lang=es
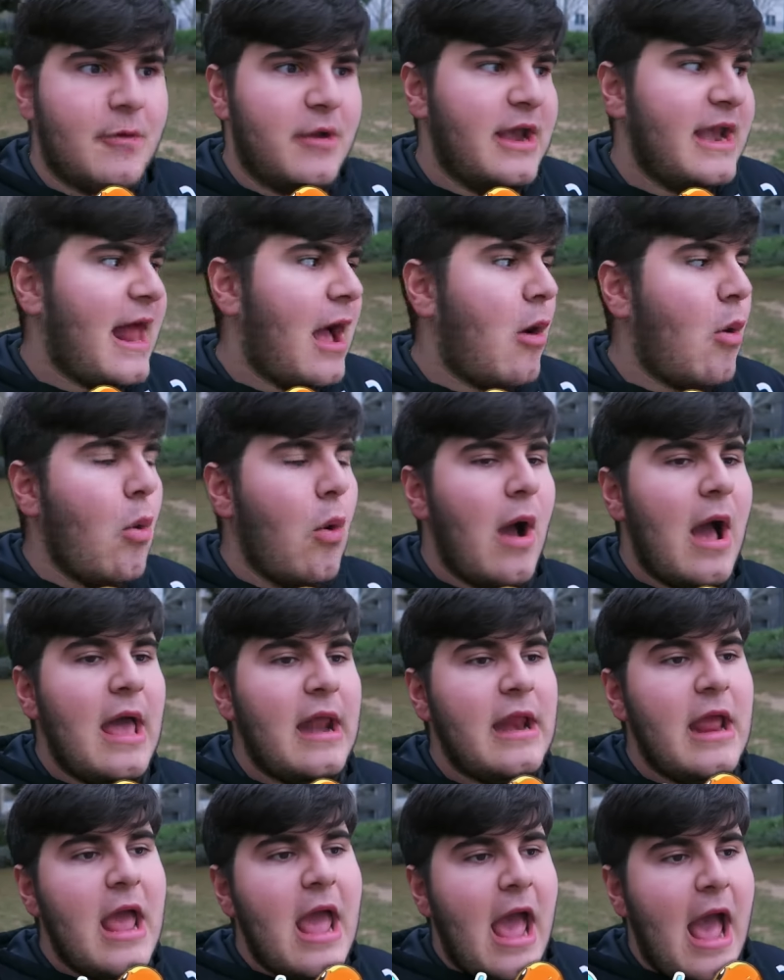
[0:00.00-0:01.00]
poner a
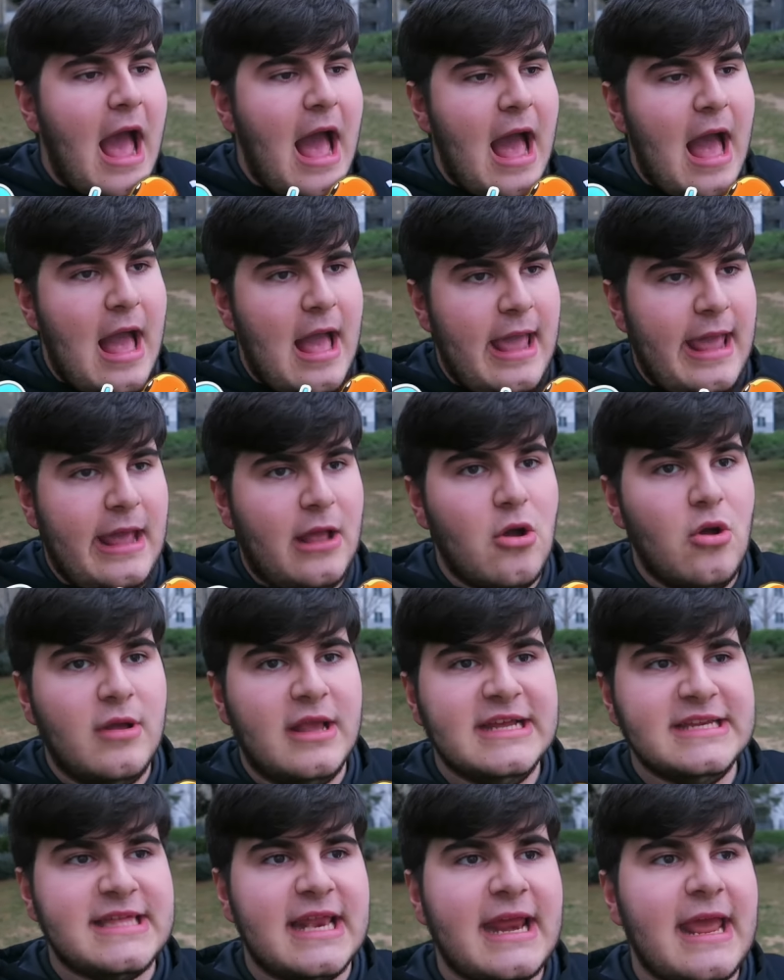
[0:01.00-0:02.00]
jugar, a eh,
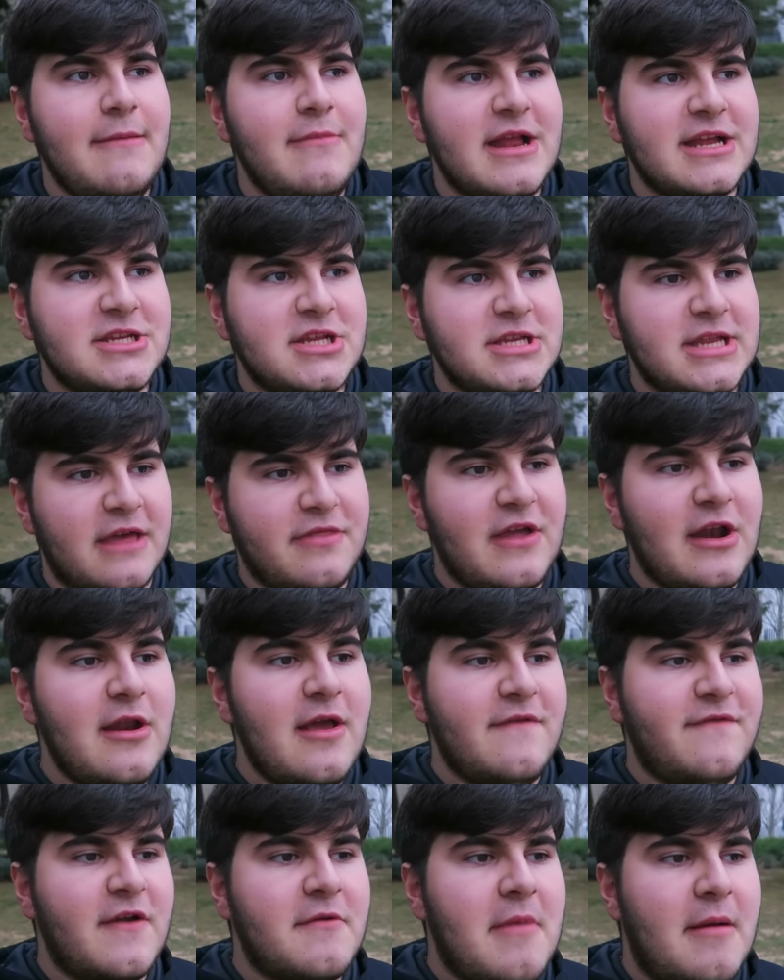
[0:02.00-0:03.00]
conquistar gimnasios y
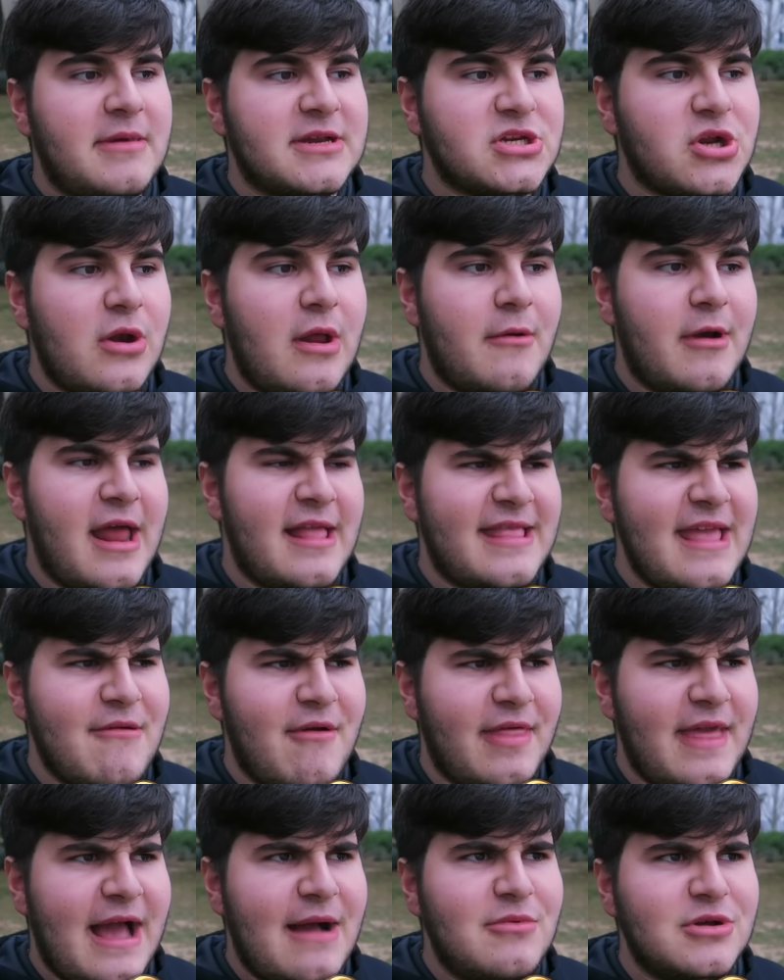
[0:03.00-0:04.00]
hacerlo de forma más
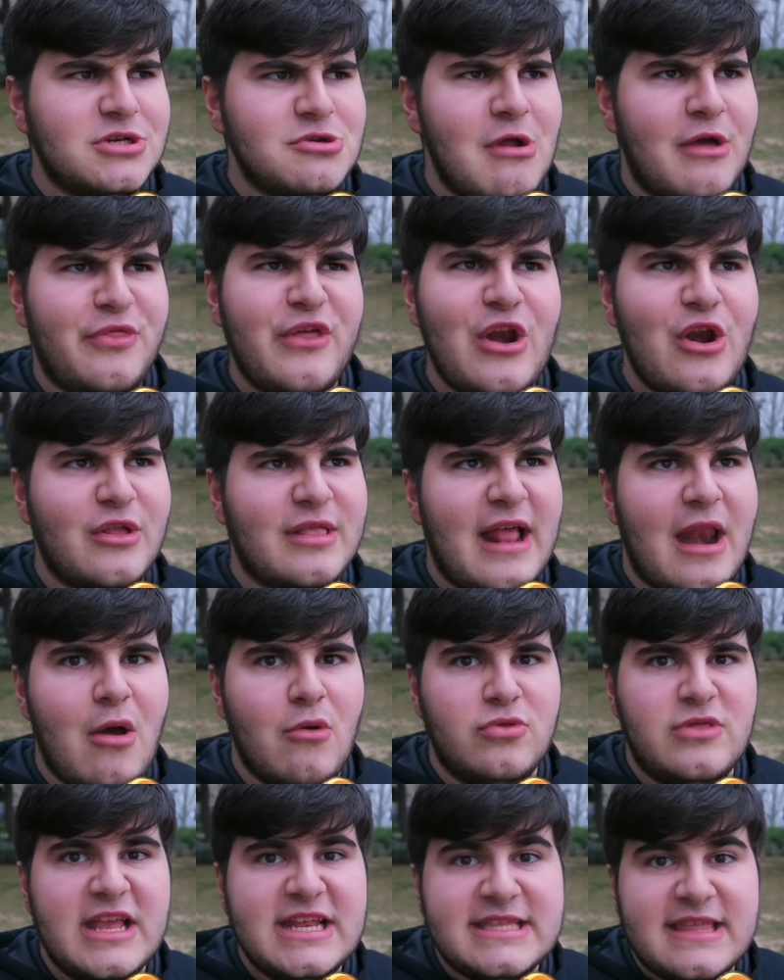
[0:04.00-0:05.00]
colaborativa. Digamos, no hacerlo tan
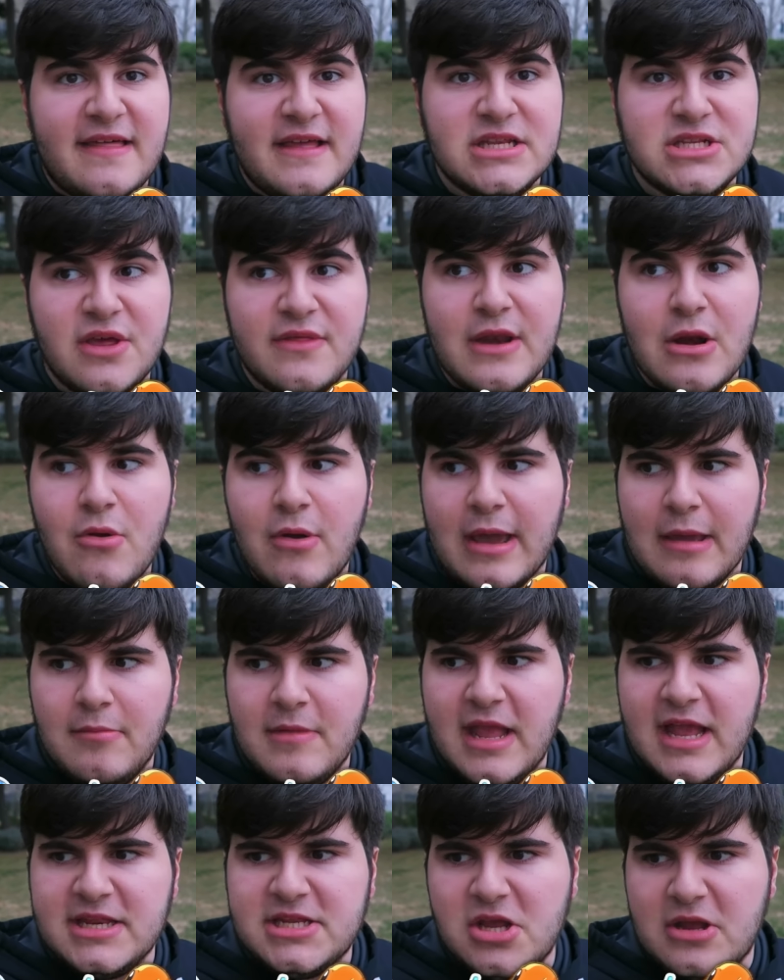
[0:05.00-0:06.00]
autista, de eso de ir a un
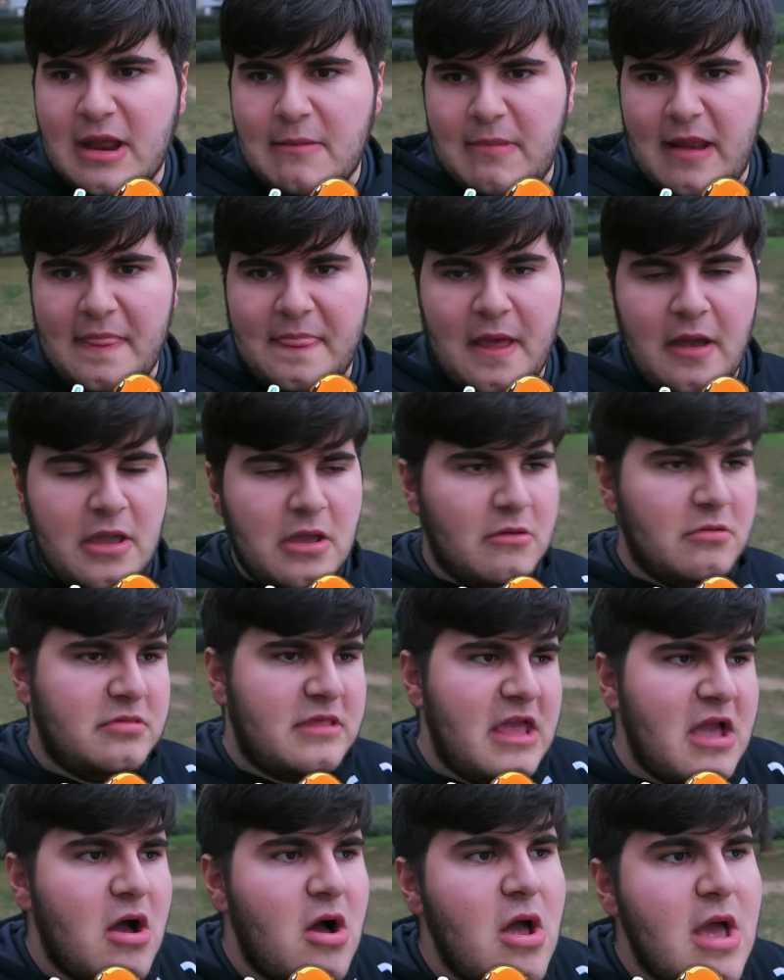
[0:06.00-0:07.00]
gimnasio que ha plantado ahí un
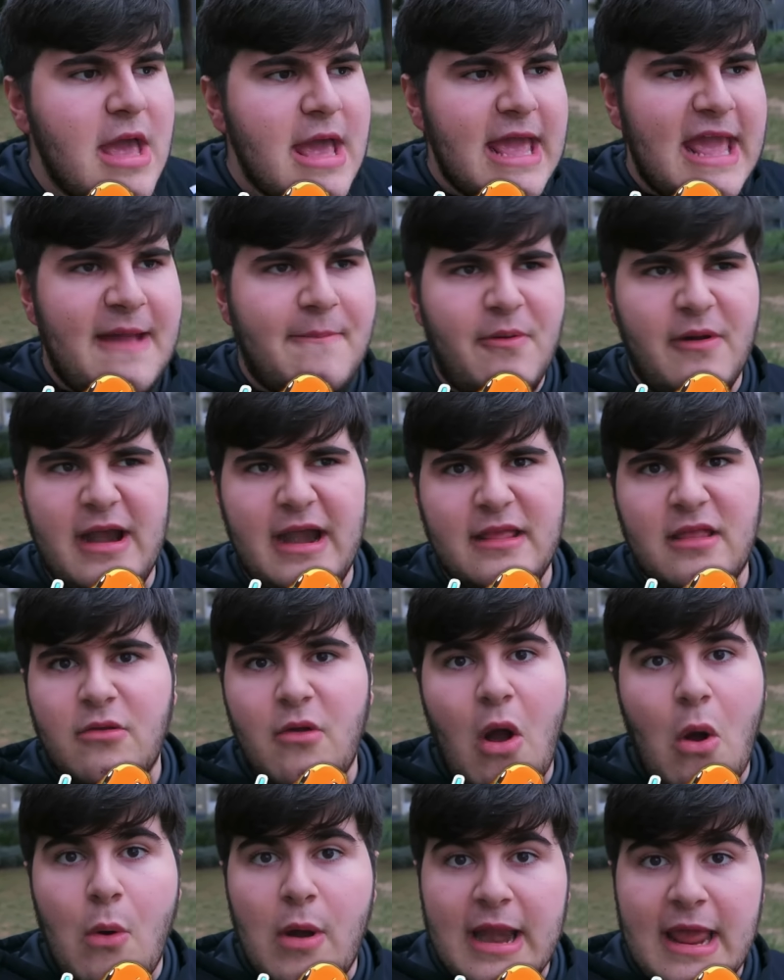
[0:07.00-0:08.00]
tío y
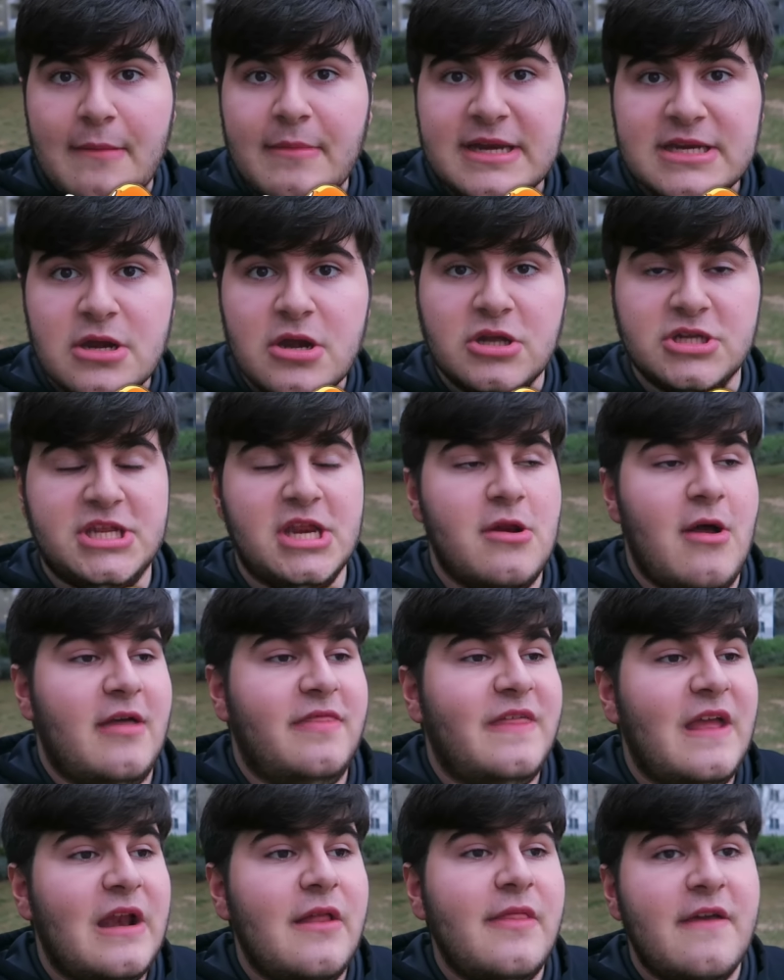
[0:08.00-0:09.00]
ponerte a jugar y demás, no, no, sino
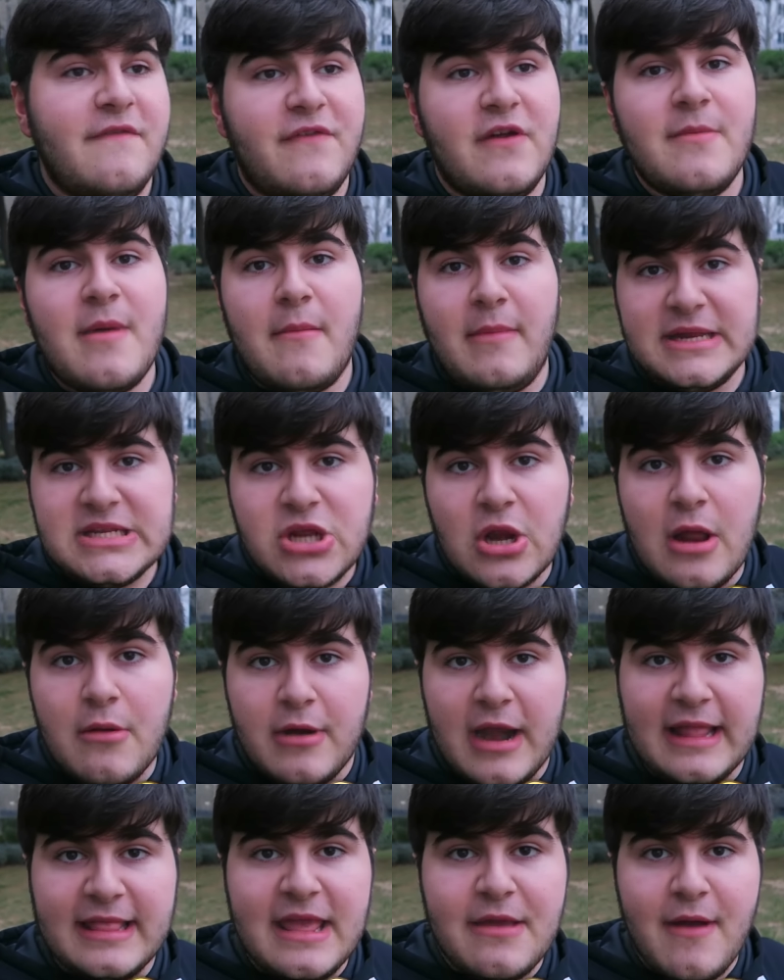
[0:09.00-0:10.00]
hacerlo de forma más
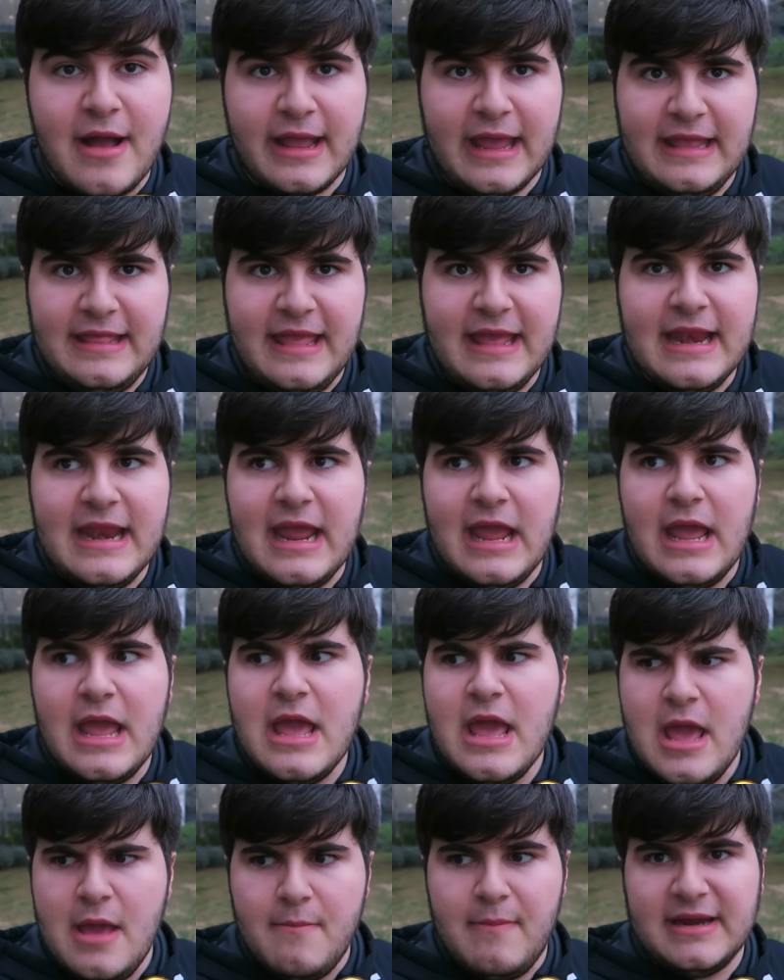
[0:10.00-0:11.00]
colaborativa, que tiene
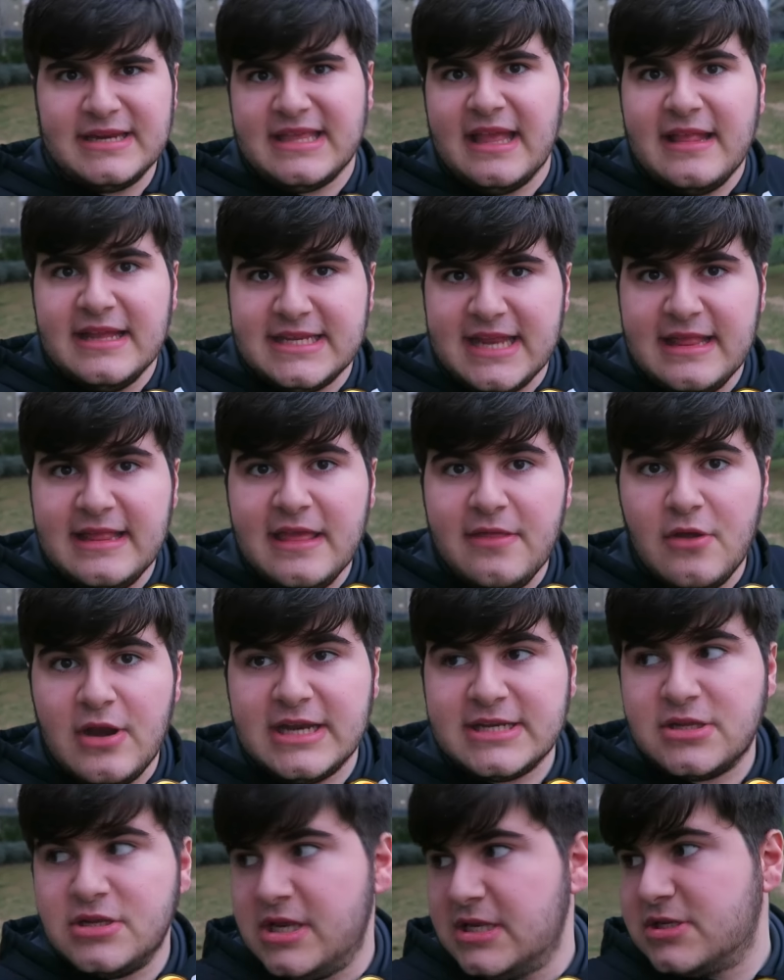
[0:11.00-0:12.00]
bastante sentido
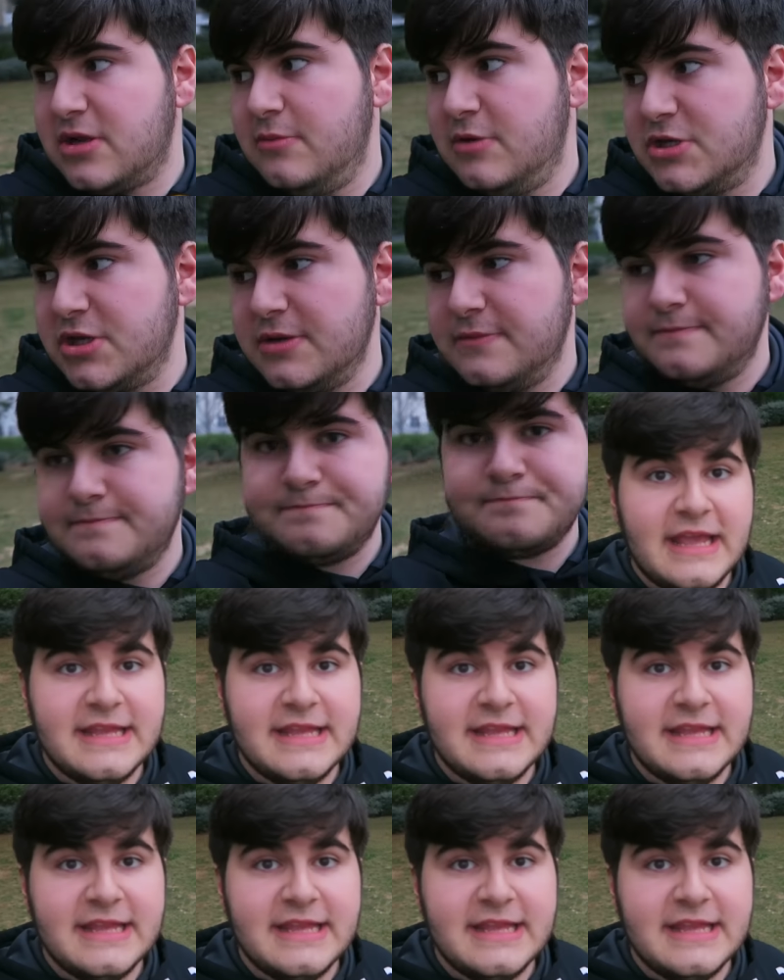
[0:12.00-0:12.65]
las cosas como son.